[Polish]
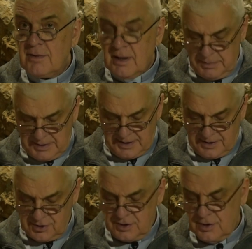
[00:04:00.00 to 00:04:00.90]
Wiemy
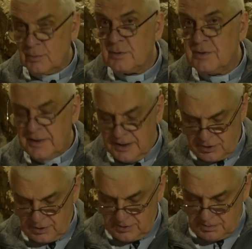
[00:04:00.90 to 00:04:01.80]
też, że u
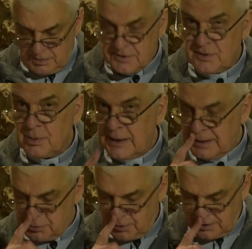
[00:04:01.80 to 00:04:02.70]
zwierząt zmysły,
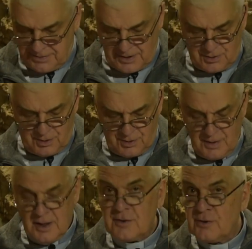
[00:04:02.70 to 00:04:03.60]
na przykład węchu,
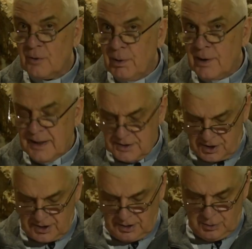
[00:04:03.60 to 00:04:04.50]
są
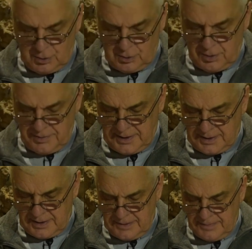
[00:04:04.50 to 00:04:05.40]
bogatsze niż u
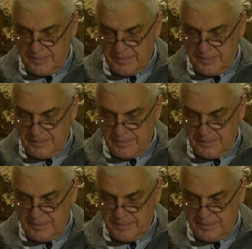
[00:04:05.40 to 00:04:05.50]
człowieka.